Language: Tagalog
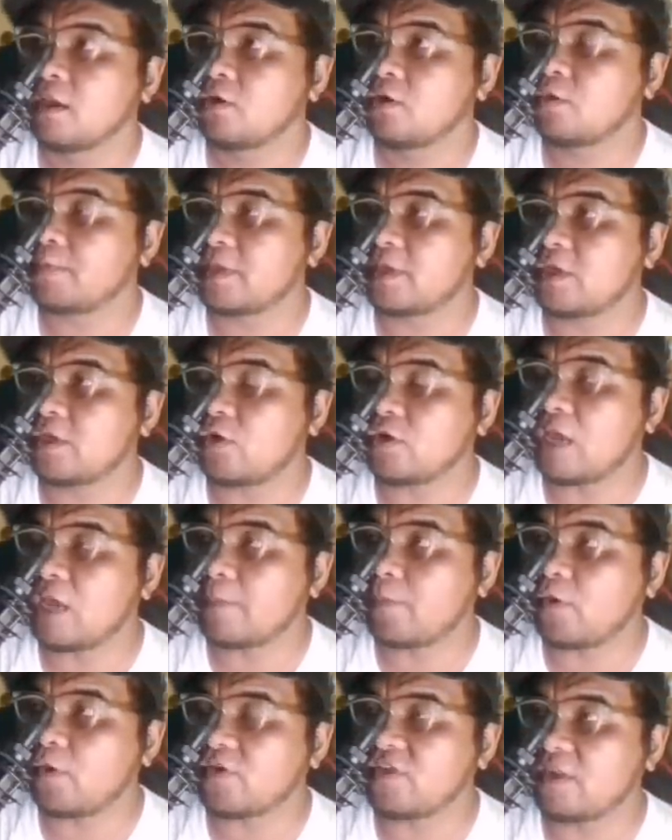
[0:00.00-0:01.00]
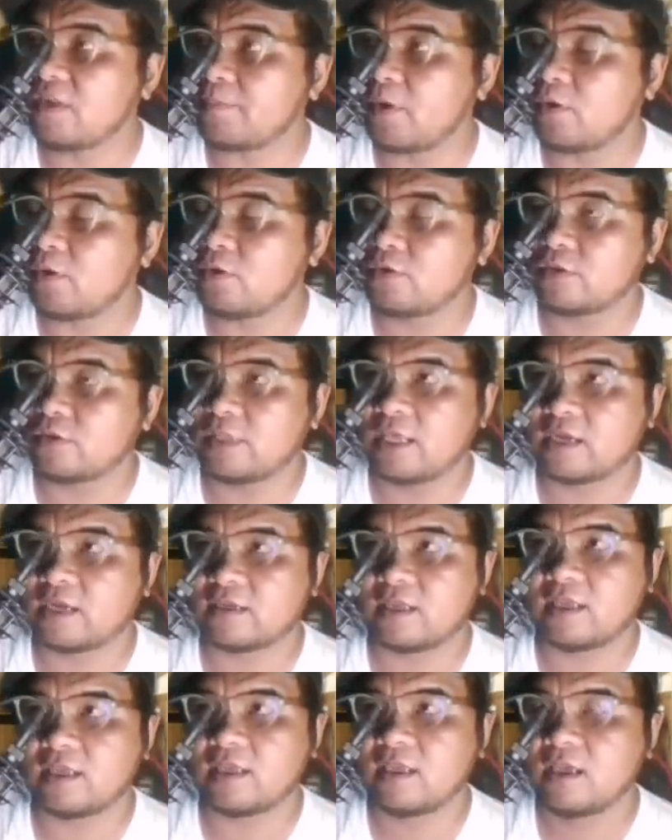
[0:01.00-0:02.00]
Nung panahon nga po kasi ni Pangulong
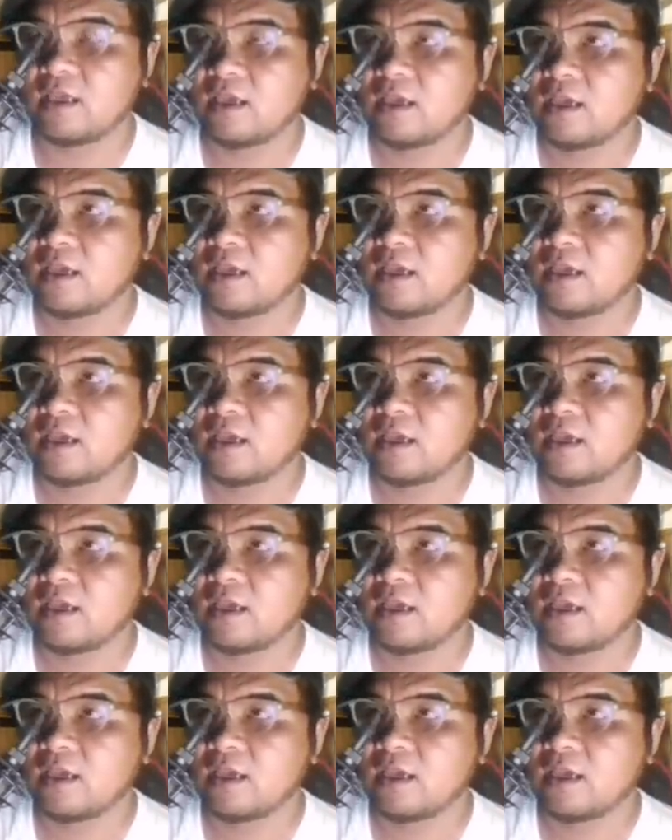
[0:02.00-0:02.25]
Duterte,